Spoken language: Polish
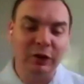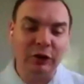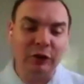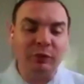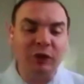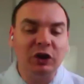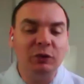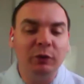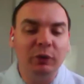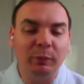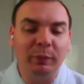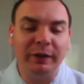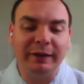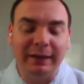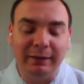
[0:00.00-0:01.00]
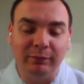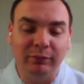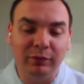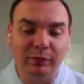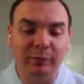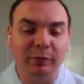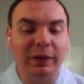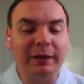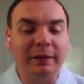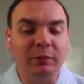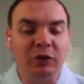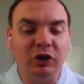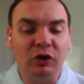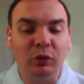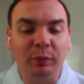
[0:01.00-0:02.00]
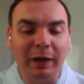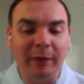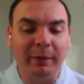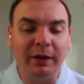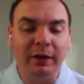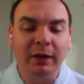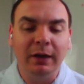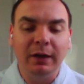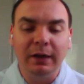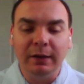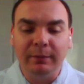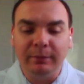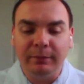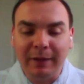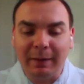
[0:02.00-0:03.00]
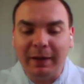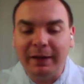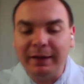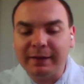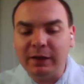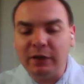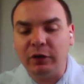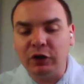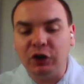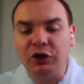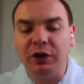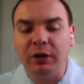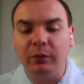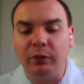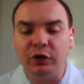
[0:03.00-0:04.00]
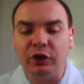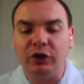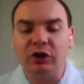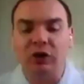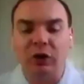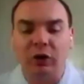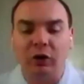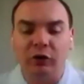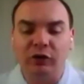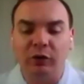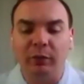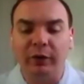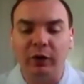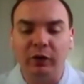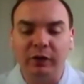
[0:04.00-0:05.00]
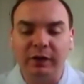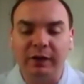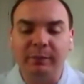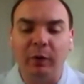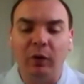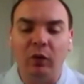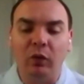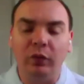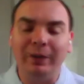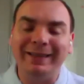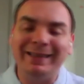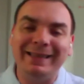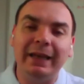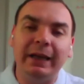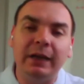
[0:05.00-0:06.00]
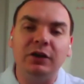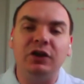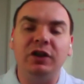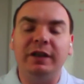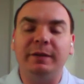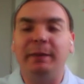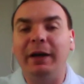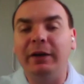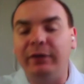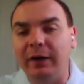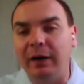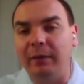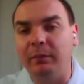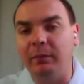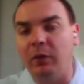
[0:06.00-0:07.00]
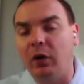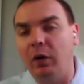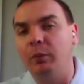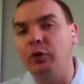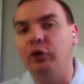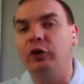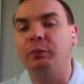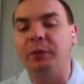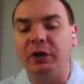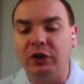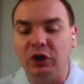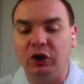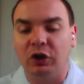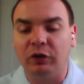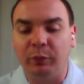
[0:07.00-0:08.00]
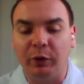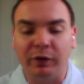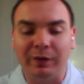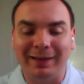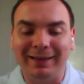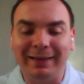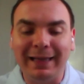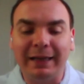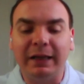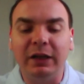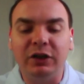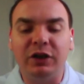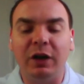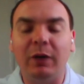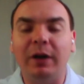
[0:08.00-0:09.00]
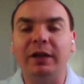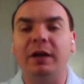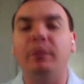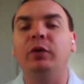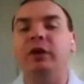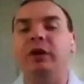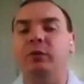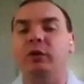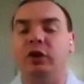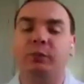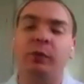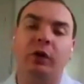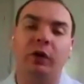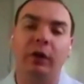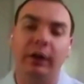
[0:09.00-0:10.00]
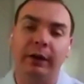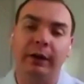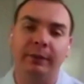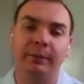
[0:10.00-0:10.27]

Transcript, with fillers: no to przejdźmy do pytań, bo, na tym się skupiamy. Damian, jesteś właścicielem 20-osobowego zespołu i z dnia na dzień spadł Wam obrót o 50%. Jakie działania podejmujesz po kolei?